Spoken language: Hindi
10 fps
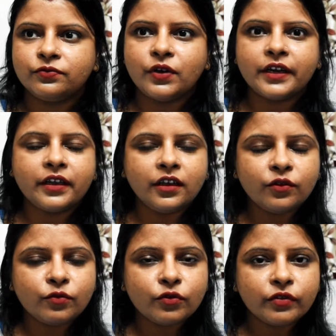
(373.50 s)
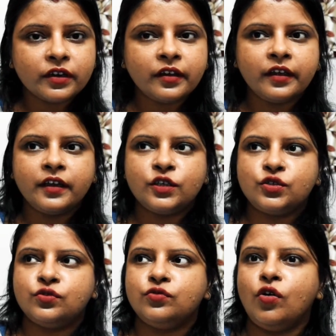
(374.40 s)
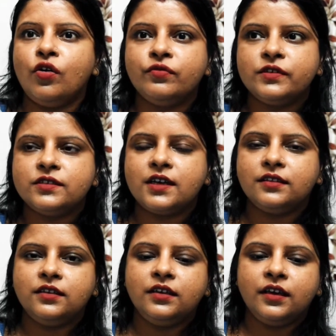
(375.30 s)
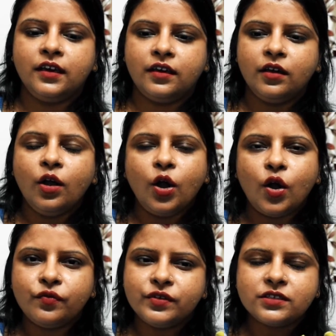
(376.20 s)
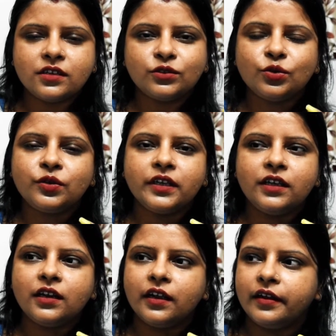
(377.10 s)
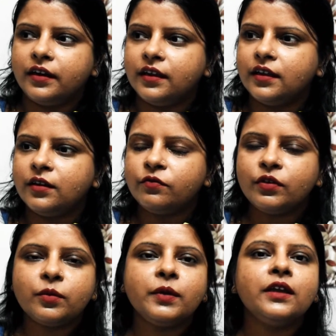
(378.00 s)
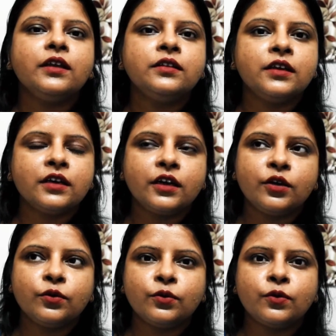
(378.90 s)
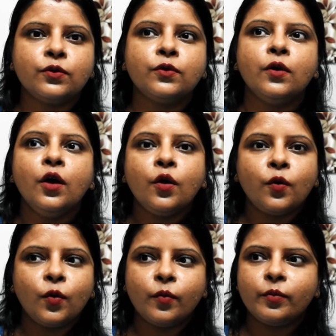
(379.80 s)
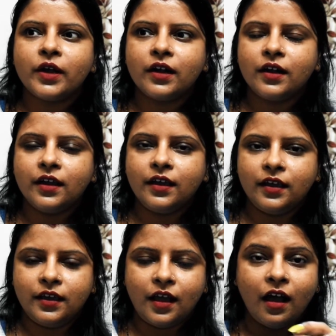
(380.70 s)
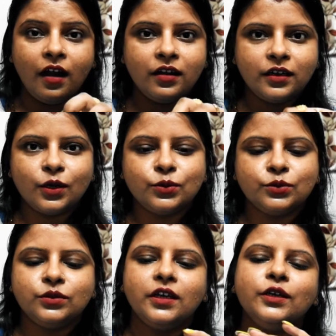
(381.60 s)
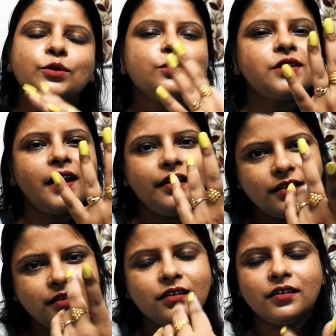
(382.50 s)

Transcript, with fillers: वर्किंग वूमेन हैं जो ऑफिस जाती हैं ऑफिस तक तो ठीक है लेकिन फिर भी यदि अगर उनको कुंभ करना है आटा गूंदना है तो शायद